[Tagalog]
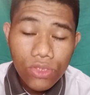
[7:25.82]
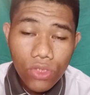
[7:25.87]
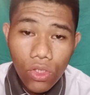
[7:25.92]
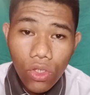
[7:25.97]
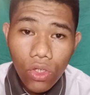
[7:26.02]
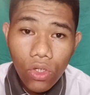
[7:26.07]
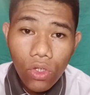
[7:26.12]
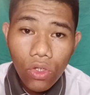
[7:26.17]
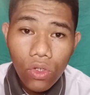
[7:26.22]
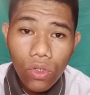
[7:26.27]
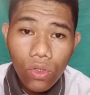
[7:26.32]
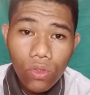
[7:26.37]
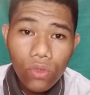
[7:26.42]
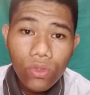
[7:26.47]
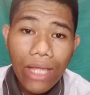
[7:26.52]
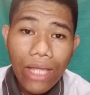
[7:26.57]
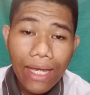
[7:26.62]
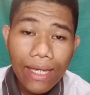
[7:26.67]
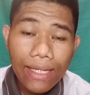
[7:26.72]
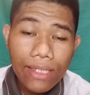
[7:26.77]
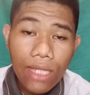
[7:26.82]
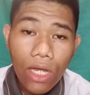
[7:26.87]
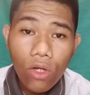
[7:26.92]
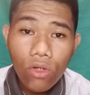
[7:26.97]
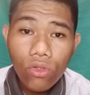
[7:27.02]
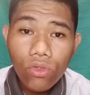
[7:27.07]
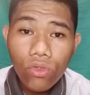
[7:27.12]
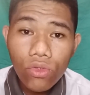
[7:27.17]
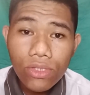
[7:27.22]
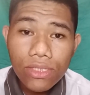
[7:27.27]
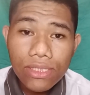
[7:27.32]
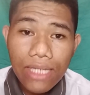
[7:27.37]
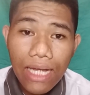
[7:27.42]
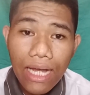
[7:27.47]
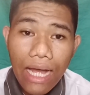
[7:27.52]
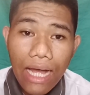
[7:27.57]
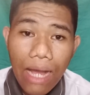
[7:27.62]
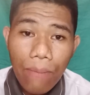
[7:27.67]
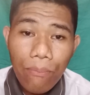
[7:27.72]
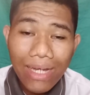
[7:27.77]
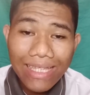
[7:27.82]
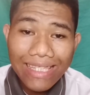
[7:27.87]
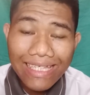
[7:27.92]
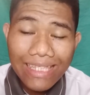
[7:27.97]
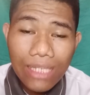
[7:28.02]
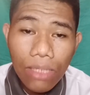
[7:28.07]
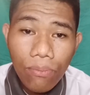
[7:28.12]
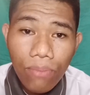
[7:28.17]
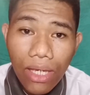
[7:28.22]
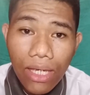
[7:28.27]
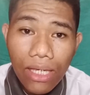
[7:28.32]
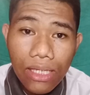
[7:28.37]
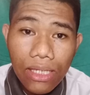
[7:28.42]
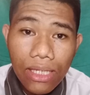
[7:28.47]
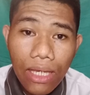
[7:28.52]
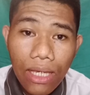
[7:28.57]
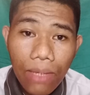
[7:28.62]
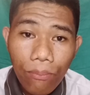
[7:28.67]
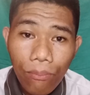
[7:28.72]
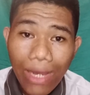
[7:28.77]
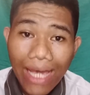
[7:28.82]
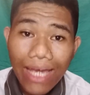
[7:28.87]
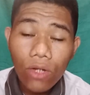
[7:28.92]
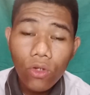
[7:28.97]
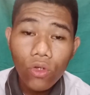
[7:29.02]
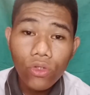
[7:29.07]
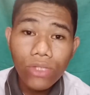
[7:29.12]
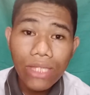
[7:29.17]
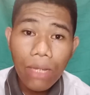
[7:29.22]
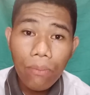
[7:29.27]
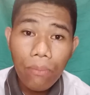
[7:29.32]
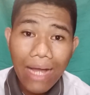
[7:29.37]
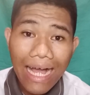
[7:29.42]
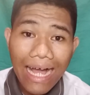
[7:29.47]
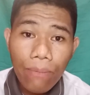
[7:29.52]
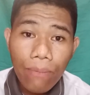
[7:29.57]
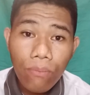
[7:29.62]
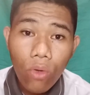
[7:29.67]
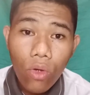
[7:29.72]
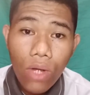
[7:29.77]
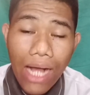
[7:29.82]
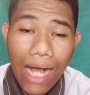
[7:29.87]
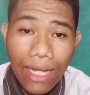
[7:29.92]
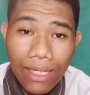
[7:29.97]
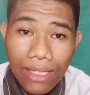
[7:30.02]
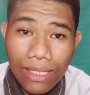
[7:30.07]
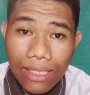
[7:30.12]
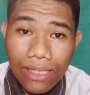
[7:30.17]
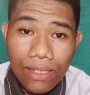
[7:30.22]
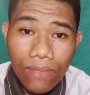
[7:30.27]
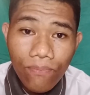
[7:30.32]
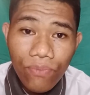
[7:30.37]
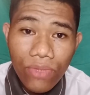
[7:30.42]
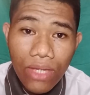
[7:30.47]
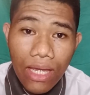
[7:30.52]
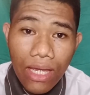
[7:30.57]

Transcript: So, nakita ko dun sa Manila Bay, mayroon ng mga buhangin,